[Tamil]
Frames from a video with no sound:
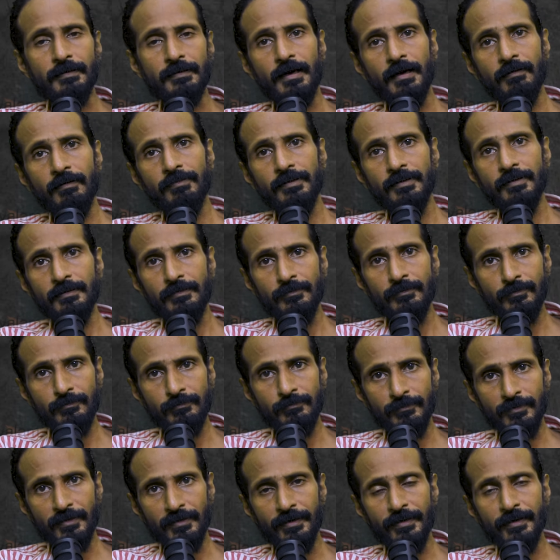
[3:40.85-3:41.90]
காவிரி
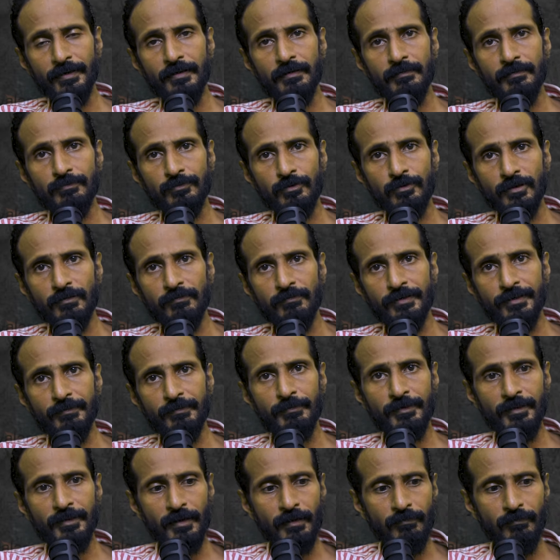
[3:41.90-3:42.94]
இன்னும் சொல்ல
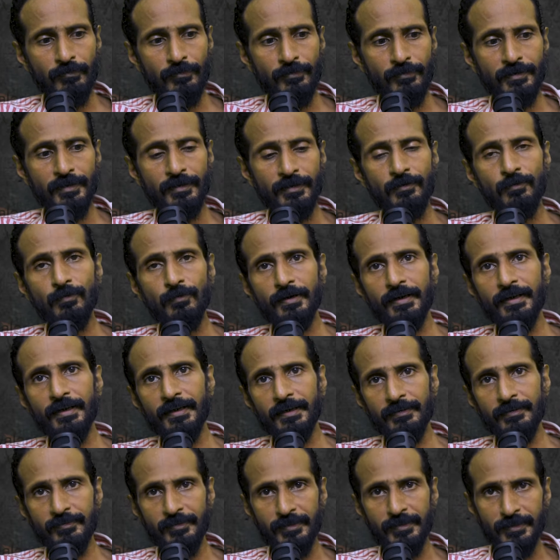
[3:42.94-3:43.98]
வேண்டும் என்றால் அவருடைய கூட்டணி
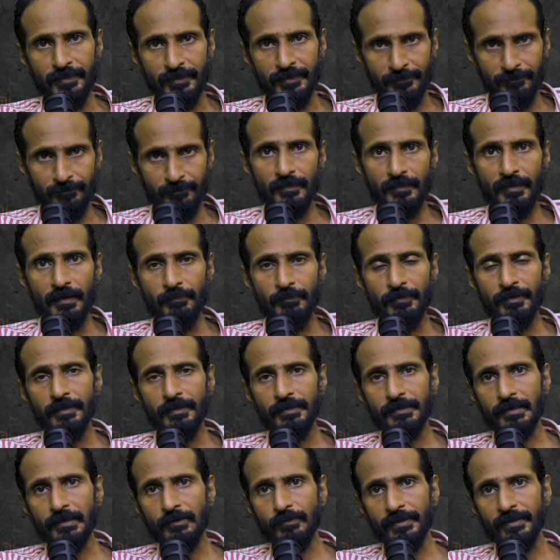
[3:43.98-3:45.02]
கட்சியினர் அப்படின்னு
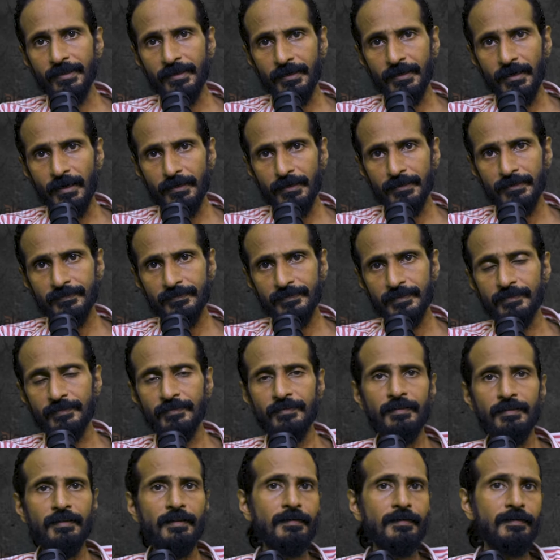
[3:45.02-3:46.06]
இருக்கக்கூடிய காங்கிரஸ்
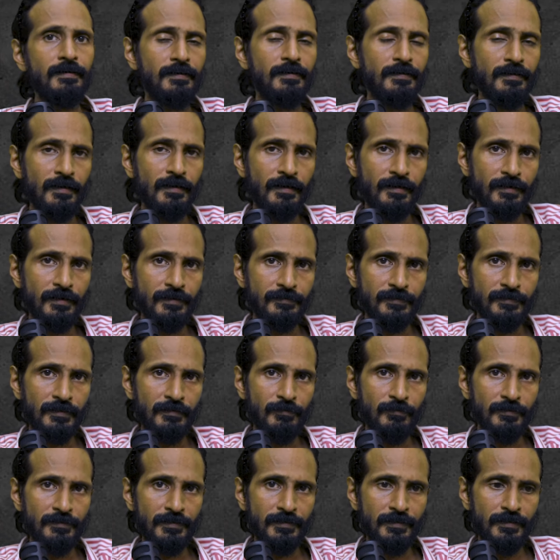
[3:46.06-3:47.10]
கட்சியினர்
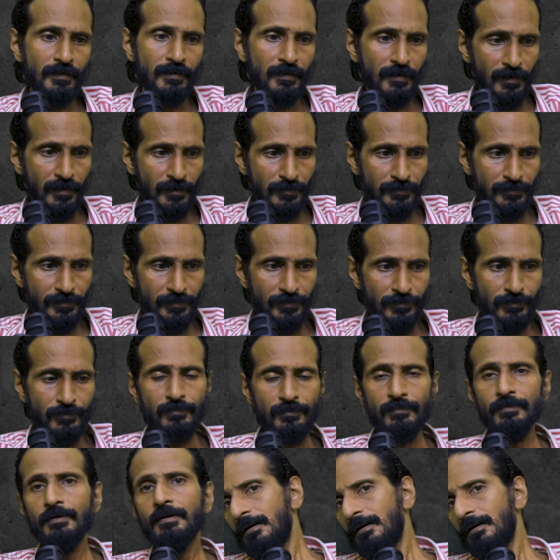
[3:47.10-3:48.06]
கர்நாடகத்தில் பார்த்தீங்கன்னா அங்கேயும்